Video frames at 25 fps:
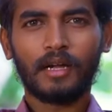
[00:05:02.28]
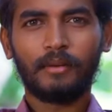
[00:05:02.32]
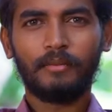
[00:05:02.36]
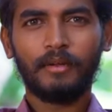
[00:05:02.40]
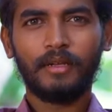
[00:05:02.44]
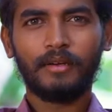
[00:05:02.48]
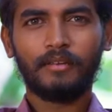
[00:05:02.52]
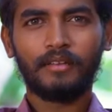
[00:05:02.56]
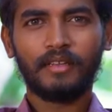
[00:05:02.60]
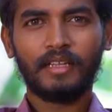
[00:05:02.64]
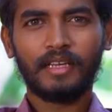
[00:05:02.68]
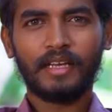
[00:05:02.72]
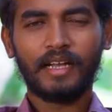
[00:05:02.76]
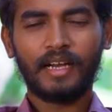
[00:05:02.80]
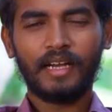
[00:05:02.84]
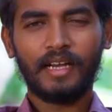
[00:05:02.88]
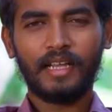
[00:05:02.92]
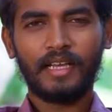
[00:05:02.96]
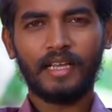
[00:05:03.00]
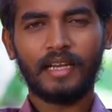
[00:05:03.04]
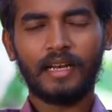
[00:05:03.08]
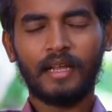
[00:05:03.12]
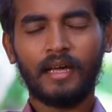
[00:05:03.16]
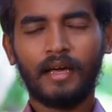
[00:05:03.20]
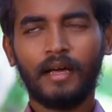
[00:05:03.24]
அப்படின்னு வந்து
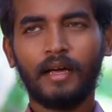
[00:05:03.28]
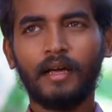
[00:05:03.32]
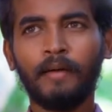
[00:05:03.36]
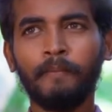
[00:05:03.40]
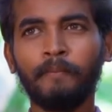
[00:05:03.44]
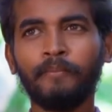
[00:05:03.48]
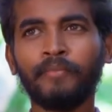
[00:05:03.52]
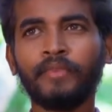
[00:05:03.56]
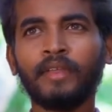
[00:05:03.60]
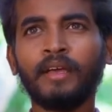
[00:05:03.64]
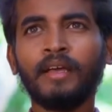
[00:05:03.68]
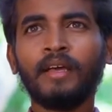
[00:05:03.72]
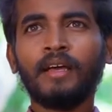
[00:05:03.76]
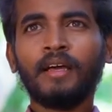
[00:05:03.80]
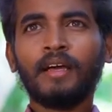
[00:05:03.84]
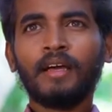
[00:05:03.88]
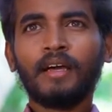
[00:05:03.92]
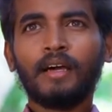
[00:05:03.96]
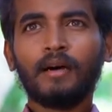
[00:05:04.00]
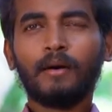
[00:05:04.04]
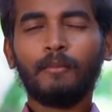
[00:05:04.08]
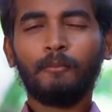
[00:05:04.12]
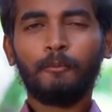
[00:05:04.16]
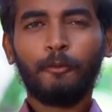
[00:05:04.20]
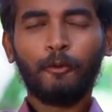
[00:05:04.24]
கேட்டிங்கன்னா
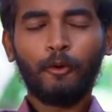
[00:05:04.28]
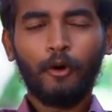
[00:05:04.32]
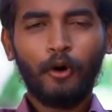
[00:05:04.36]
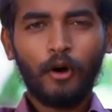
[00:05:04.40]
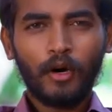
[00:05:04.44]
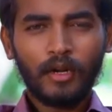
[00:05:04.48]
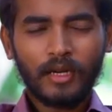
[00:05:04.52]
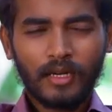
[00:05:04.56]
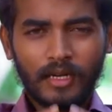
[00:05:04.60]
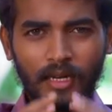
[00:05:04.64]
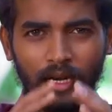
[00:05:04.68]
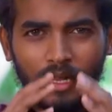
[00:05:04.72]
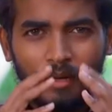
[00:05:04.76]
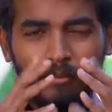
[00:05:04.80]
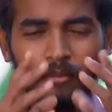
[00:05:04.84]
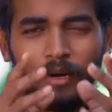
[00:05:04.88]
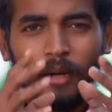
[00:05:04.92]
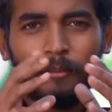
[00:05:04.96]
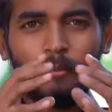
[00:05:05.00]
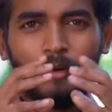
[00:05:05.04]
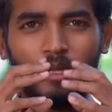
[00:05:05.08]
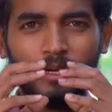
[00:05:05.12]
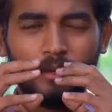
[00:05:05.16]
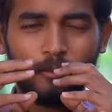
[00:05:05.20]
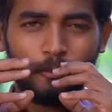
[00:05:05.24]
போர்க்களம்
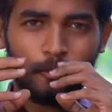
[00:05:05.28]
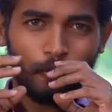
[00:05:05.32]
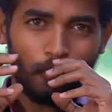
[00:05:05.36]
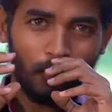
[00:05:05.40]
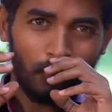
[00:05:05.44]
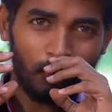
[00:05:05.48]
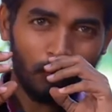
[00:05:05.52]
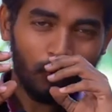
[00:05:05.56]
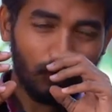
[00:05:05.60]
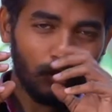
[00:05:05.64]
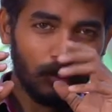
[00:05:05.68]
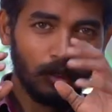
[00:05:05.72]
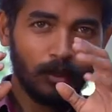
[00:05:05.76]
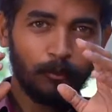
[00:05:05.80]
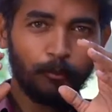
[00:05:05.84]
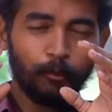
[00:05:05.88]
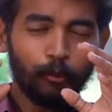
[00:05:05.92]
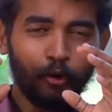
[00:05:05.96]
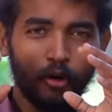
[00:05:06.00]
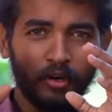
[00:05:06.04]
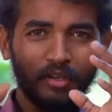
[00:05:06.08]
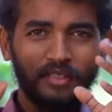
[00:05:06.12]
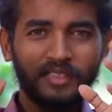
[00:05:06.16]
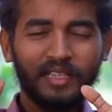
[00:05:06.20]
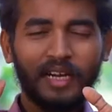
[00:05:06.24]
அப்படின்னு போகும்போது
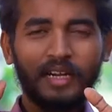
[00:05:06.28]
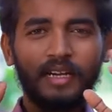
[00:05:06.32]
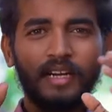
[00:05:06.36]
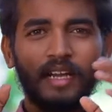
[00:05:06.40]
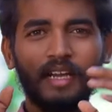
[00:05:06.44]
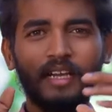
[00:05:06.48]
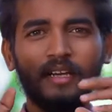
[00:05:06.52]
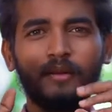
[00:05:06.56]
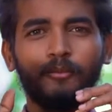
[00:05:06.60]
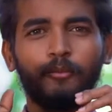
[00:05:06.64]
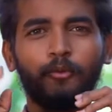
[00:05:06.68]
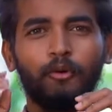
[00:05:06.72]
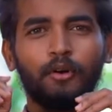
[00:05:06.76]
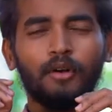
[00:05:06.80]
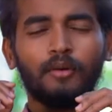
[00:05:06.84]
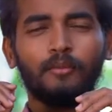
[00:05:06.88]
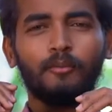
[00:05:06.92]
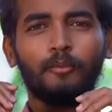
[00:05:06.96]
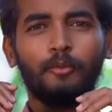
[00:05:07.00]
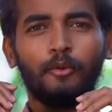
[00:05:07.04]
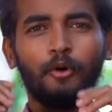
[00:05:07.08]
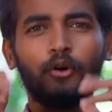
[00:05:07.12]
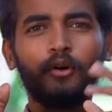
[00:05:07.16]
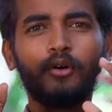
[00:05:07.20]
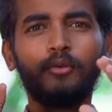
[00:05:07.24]
போர் சண்டைன்னு போடும்
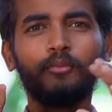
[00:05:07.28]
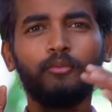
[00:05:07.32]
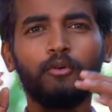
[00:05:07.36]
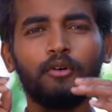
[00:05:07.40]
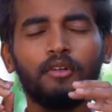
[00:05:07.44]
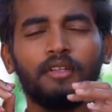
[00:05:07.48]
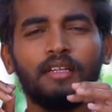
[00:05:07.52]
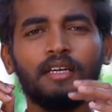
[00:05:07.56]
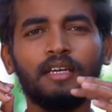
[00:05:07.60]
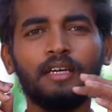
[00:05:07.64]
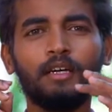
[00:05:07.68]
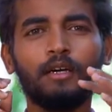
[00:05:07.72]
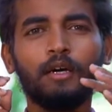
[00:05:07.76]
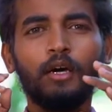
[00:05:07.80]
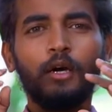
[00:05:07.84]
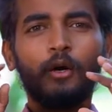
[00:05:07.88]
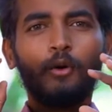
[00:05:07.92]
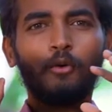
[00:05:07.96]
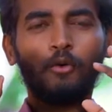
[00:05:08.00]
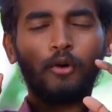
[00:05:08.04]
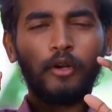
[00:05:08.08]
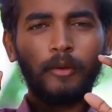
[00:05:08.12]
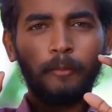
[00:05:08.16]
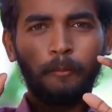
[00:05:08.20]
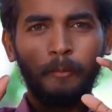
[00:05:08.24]
போகும்போது
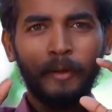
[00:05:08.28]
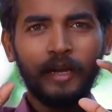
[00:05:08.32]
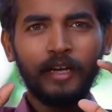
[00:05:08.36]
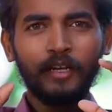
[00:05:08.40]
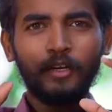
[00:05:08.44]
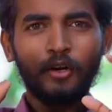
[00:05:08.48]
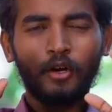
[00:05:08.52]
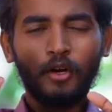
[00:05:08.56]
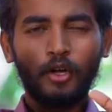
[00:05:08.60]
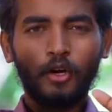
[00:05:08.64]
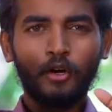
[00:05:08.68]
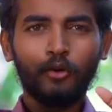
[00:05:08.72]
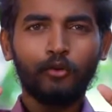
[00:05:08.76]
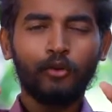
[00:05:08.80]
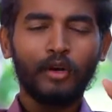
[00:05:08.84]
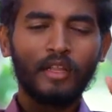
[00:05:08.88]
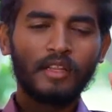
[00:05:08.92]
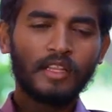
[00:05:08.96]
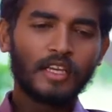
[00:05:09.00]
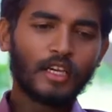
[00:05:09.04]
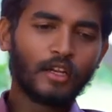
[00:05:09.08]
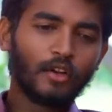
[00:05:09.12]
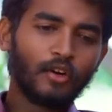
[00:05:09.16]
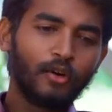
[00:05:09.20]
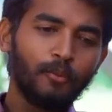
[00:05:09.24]
ஒரு பெண்களோ
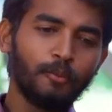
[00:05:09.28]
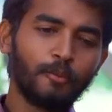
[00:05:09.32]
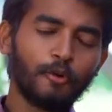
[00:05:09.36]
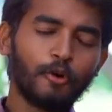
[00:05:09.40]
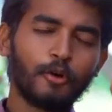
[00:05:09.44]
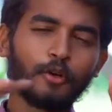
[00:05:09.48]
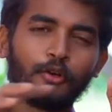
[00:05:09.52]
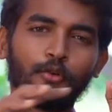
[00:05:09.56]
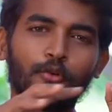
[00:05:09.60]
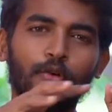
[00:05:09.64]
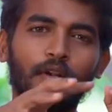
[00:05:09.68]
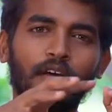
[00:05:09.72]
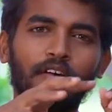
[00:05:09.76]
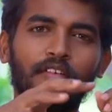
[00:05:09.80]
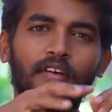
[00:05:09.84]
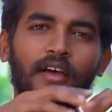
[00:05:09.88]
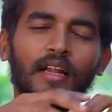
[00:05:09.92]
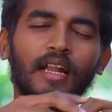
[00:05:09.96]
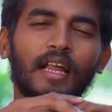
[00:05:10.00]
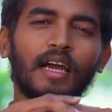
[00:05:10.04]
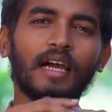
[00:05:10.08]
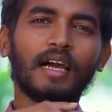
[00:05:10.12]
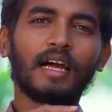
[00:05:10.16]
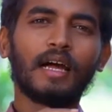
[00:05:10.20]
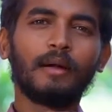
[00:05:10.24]
குழந்தைகளோ போருக்குள்ளே
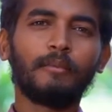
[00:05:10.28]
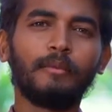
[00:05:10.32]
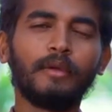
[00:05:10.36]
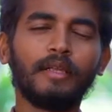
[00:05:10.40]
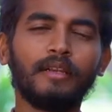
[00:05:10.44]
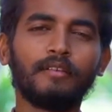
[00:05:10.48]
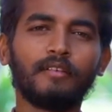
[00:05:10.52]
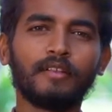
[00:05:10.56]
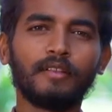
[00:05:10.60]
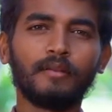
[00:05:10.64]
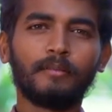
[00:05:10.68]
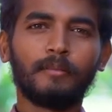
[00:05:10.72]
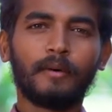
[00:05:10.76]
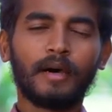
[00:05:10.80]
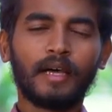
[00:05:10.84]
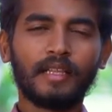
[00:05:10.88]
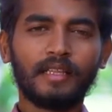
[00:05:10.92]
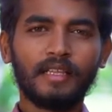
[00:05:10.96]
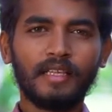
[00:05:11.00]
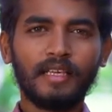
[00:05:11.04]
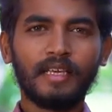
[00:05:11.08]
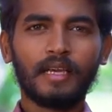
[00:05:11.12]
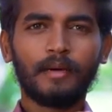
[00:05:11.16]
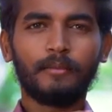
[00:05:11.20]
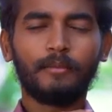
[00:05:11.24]
வர்றாங்க அப்படின்னு வந்து
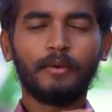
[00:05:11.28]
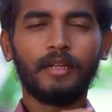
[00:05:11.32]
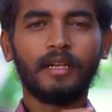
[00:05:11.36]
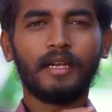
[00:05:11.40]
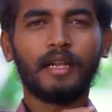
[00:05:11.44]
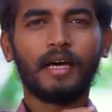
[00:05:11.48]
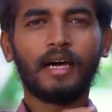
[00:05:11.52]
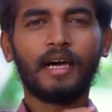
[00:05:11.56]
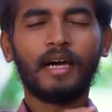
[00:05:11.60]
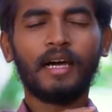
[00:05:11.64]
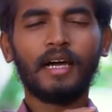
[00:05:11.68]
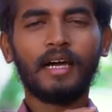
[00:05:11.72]
பார்த்தீங்க அப்படின்னா